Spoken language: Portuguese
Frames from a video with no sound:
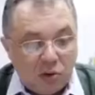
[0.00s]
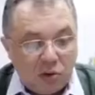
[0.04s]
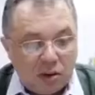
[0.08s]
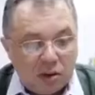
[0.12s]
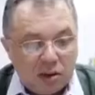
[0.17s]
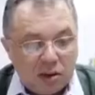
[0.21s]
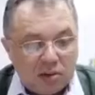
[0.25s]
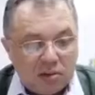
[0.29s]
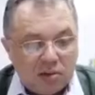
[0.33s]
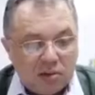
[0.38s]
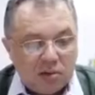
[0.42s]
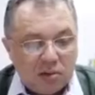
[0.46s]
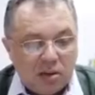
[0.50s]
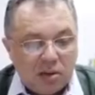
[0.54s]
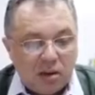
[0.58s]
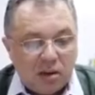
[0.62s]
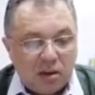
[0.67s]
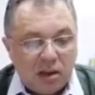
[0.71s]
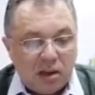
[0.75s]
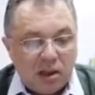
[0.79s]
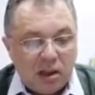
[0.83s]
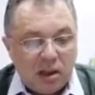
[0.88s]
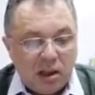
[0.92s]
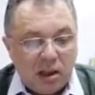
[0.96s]
agora
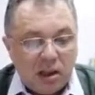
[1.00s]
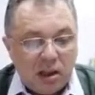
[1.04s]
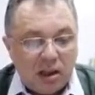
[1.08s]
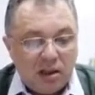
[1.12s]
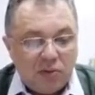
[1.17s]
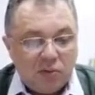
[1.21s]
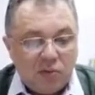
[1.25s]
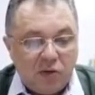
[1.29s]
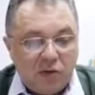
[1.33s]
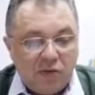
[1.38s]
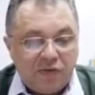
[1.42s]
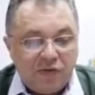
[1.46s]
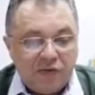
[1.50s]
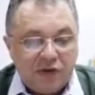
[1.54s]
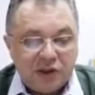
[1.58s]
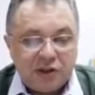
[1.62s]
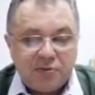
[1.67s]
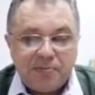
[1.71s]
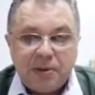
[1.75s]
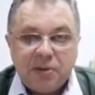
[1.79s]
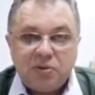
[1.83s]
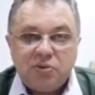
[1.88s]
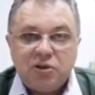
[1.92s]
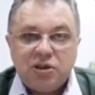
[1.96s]
é um
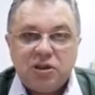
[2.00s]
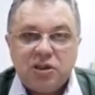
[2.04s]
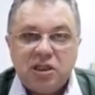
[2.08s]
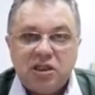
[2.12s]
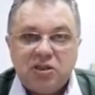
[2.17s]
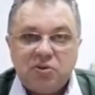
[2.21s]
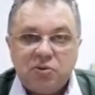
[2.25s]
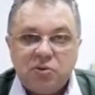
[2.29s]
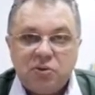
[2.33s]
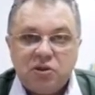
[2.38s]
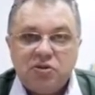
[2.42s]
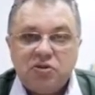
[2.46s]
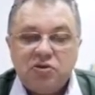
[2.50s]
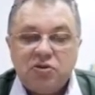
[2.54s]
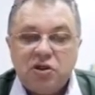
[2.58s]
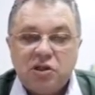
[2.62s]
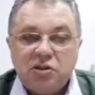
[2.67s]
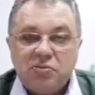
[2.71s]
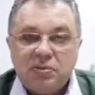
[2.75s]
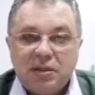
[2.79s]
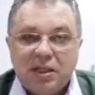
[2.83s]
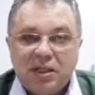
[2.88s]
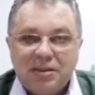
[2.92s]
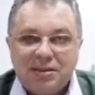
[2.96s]
ofício para os diretores dos
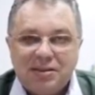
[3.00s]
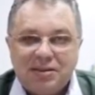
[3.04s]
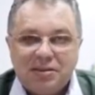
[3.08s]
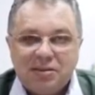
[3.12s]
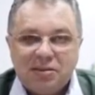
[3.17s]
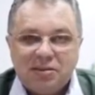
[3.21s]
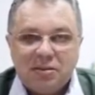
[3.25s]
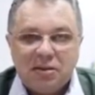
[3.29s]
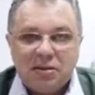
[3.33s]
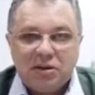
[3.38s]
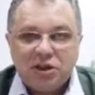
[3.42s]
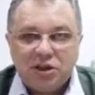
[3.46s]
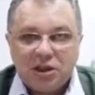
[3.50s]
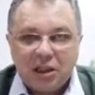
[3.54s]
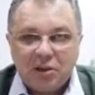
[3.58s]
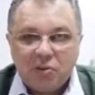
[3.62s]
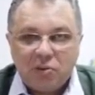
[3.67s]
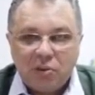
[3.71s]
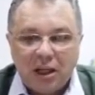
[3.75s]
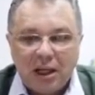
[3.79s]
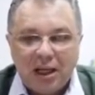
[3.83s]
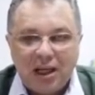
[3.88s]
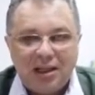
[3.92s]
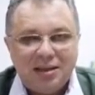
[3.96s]
hospitais
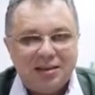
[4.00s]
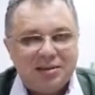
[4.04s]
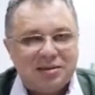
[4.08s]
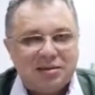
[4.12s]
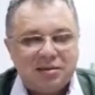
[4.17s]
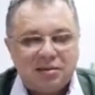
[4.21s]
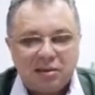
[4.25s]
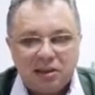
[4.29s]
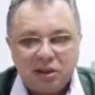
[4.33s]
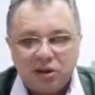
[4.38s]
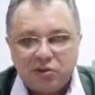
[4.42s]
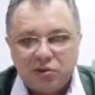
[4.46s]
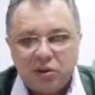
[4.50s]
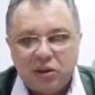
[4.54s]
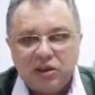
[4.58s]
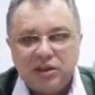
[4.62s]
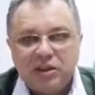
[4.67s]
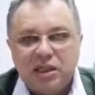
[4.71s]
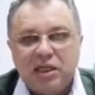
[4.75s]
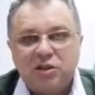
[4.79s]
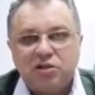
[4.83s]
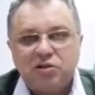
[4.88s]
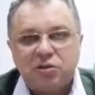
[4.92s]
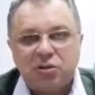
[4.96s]
estaduais, sejam
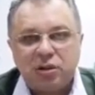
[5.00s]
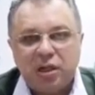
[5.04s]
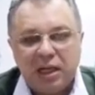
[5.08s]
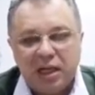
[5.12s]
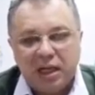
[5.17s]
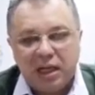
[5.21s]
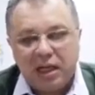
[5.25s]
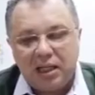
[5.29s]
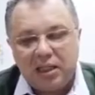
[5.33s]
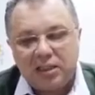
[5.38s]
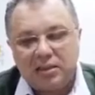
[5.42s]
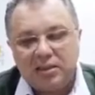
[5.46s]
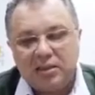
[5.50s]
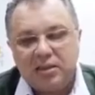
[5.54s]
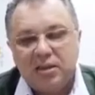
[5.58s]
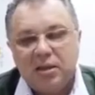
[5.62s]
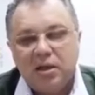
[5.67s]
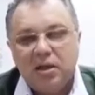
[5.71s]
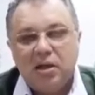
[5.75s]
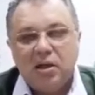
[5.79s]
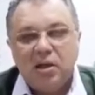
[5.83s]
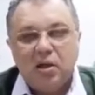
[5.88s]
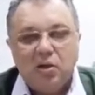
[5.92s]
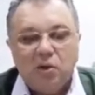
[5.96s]
eles regionais
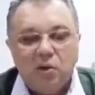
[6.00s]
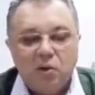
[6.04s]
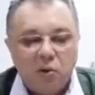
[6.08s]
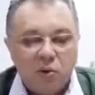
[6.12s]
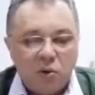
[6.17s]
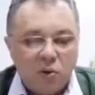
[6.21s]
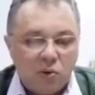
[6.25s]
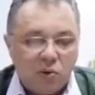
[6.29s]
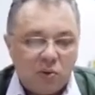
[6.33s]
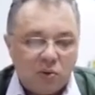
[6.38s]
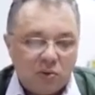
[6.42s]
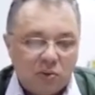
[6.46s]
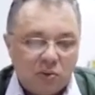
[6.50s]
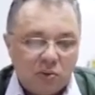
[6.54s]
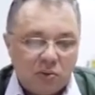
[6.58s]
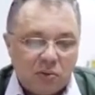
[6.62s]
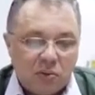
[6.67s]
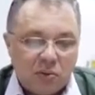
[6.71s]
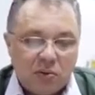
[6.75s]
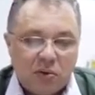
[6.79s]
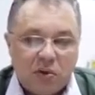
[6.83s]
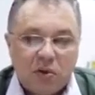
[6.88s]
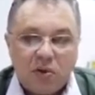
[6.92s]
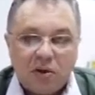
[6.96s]
ou
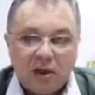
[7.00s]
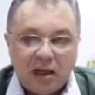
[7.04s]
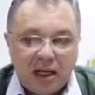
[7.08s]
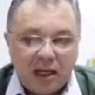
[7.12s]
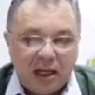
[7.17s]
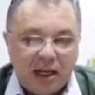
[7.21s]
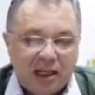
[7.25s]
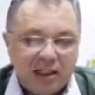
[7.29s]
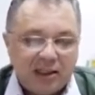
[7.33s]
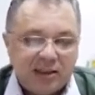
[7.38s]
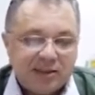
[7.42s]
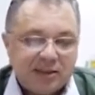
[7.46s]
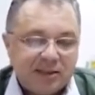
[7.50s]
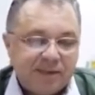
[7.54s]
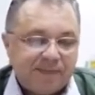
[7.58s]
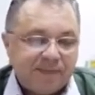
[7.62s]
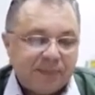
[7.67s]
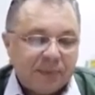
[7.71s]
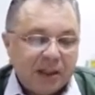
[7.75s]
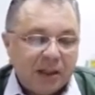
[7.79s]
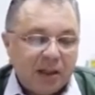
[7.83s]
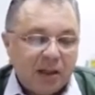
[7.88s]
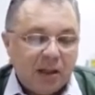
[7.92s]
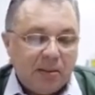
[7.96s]
locais,
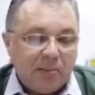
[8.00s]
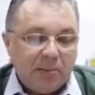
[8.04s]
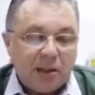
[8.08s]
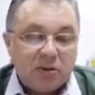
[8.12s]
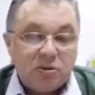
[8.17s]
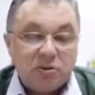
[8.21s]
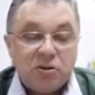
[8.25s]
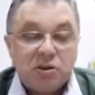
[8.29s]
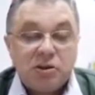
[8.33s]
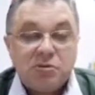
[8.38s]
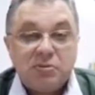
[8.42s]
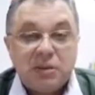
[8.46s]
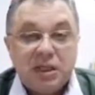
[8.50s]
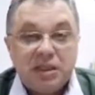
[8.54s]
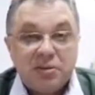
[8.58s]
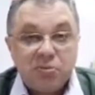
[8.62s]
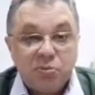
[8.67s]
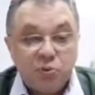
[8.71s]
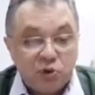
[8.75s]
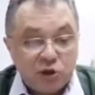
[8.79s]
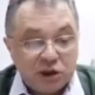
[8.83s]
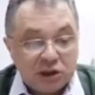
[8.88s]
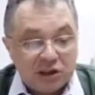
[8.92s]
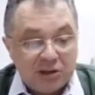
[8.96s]
para os hospitais
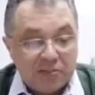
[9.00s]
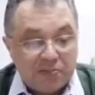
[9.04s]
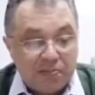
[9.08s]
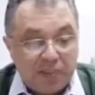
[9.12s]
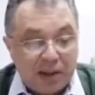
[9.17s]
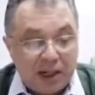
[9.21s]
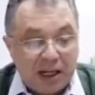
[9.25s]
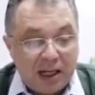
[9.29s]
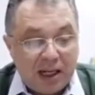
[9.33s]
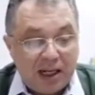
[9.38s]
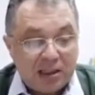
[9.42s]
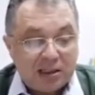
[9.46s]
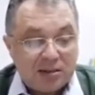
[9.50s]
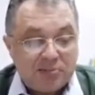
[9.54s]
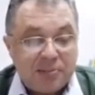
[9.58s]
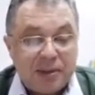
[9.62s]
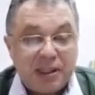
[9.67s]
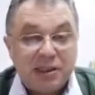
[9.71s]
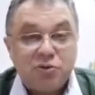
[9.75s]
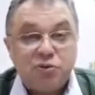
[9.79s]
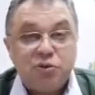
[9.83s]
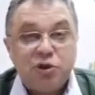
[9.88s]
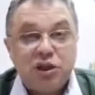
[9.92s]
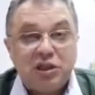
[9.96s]
municipais,
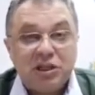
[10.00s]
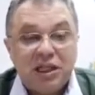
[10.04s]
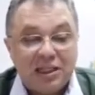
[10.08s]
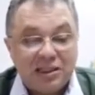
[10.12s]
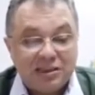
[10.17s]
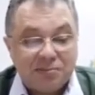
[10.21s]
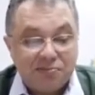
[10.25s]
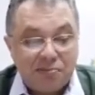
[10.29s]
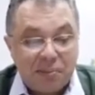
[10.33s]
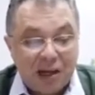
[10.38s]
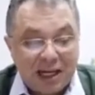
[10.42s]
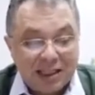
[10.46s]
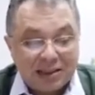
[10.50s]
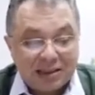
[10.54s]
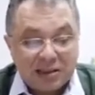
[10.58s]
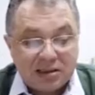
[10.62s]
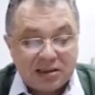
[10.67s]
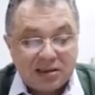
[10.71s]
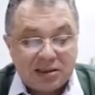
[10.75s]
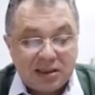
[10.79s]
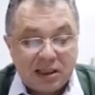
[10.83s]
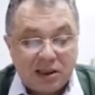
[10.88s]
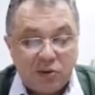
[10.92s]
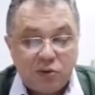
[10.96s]
para as unidades básicas
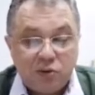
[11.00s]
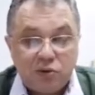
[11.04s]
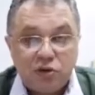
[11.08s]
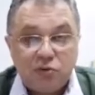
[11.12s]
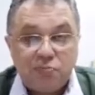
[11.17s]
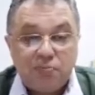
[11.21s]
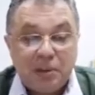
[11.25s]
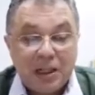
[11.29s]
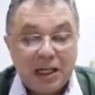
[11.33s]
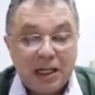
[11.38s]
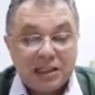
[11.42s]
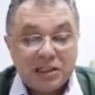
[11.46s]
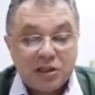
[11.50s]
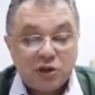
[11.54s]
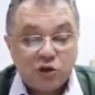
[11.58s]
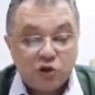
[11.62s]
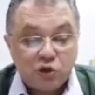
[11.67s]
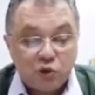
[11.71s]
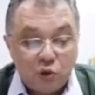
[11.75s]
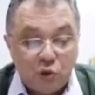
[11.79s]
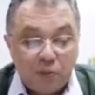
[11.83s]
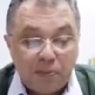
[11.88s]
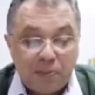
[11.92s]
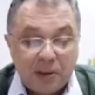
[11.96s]
de saúde, para as
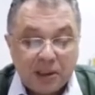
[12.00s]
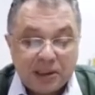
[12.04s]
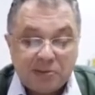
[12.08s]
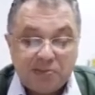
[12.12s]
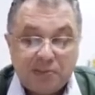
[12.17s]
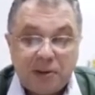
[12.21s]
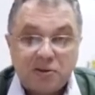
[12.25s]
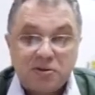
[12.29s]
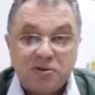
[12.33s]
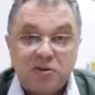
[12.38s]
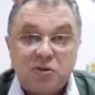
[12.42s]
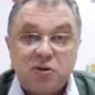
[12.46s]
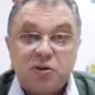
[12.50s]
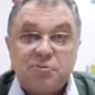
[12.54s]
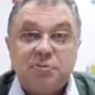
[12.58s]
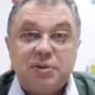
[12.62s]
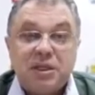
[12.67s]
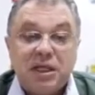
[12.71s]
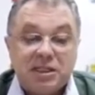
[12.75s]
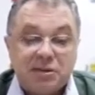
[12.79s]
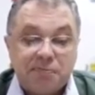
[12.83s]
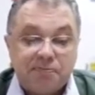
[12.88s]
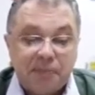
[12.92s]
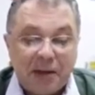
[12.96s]
UPAs, para os
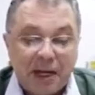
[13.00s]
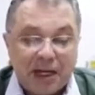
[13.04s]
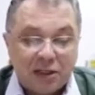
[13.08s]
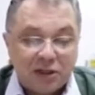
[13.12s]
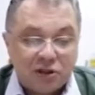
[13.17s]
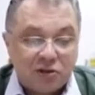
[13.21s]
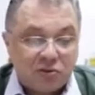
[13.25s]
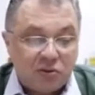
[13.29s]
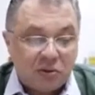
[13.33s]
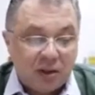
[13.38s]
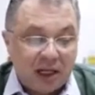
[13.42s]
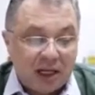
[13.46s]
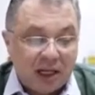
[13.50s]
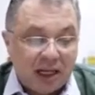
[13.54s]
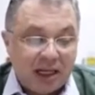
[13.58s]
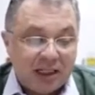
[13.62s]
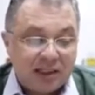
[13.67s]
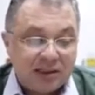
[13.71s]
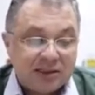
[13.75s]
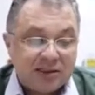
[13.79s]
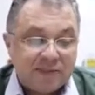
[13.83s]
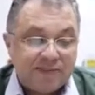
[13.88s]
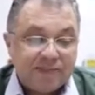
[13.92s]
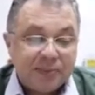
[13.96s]
hospitais
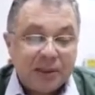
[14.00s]
particulares,